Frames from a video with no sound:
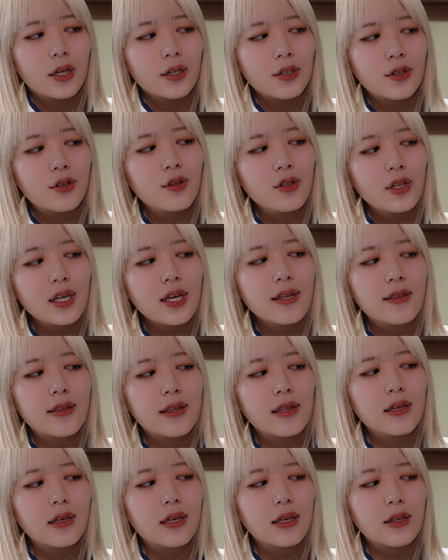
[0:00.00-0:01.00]
急に
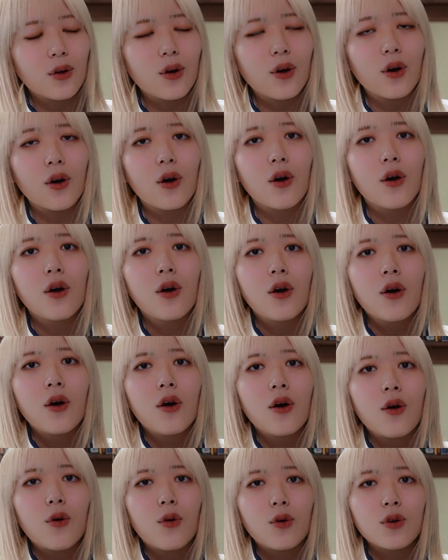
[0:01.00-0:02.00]
新規の
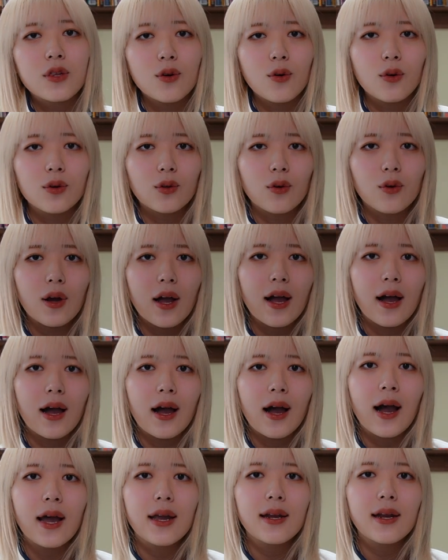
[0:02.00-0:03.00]
お仕事
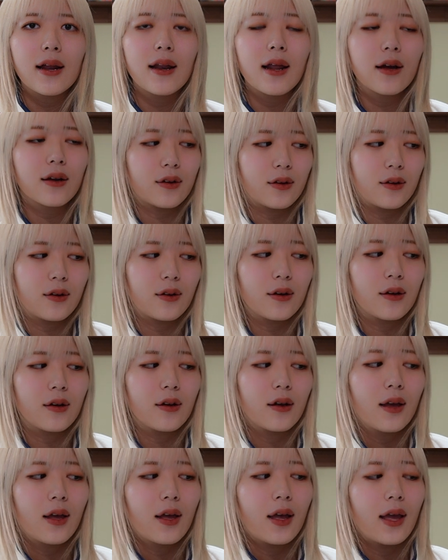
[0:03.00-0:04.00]
が入らな
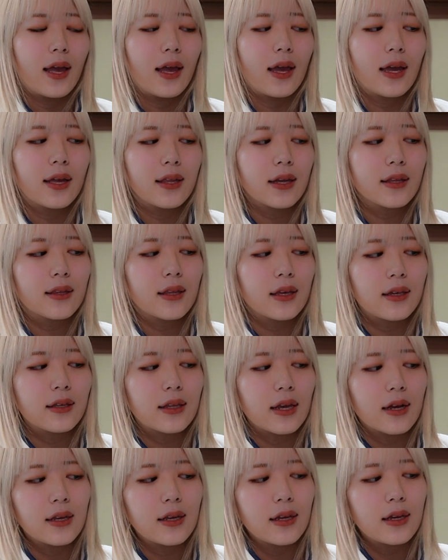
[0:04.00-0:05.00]
く、えー、なってき
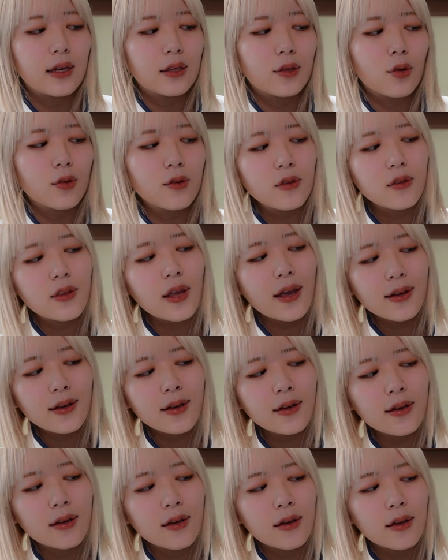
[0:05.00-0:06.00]
たり、突然、
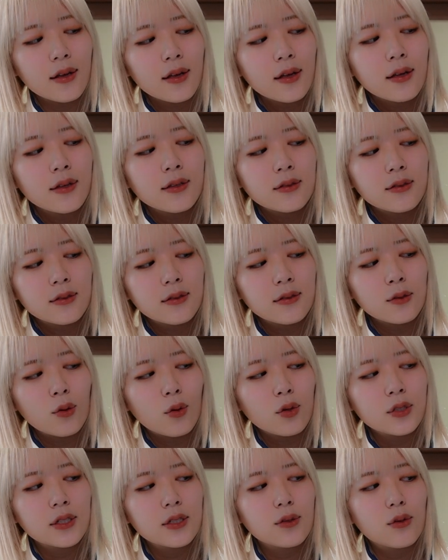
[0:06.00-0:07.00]
うん、
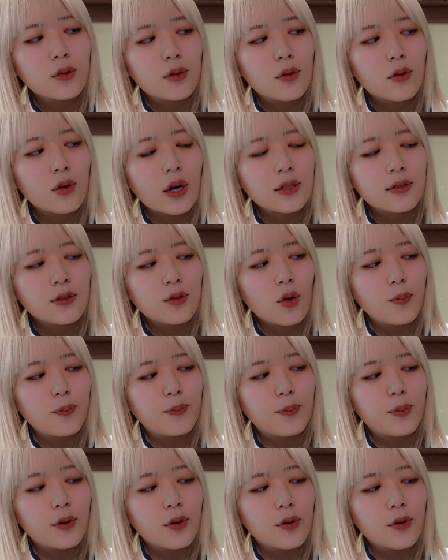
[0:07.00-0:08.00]
お仕事が
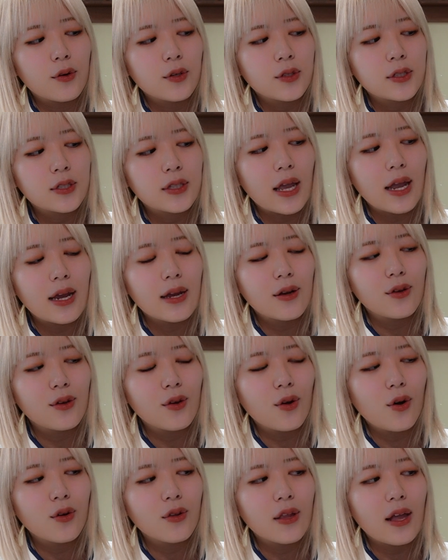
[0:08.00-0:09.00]
ストップしている
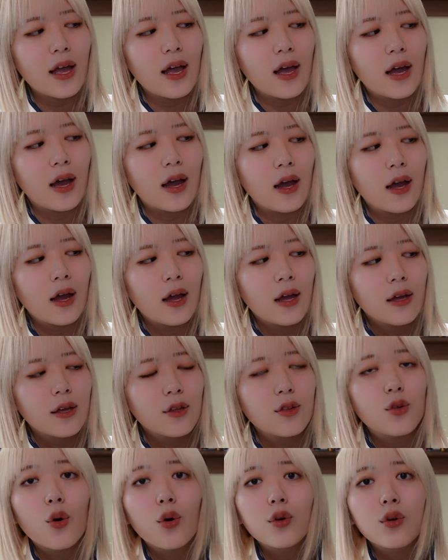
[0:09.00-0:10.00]
ような
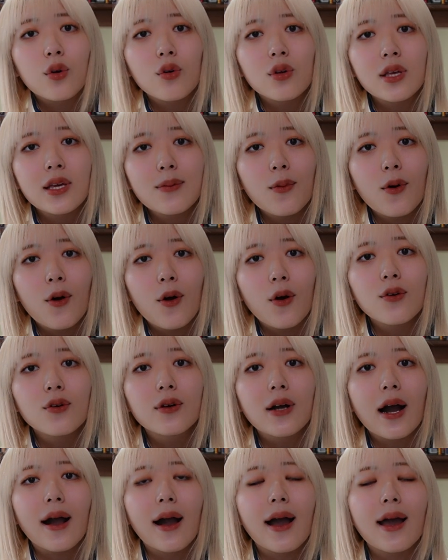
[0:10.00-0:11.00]
状況にも
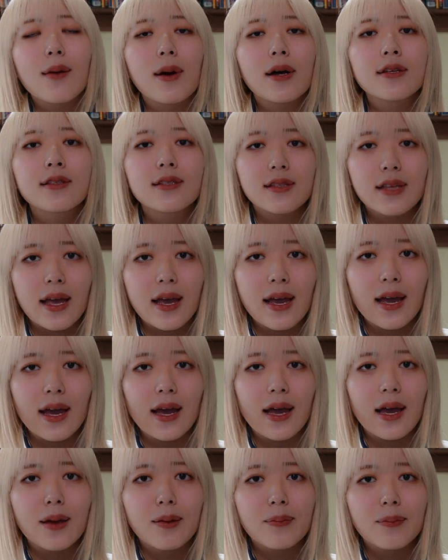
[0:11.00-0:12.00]
伺えます
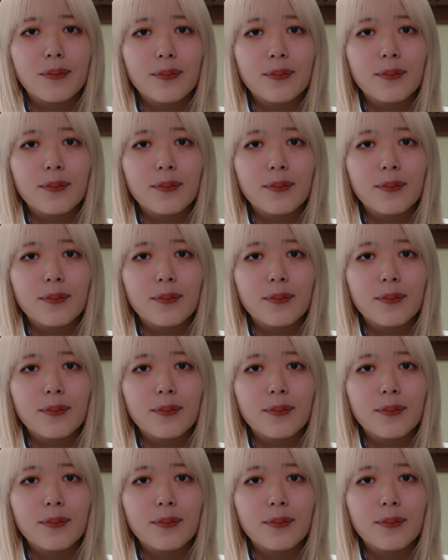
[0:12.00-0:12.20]
ね。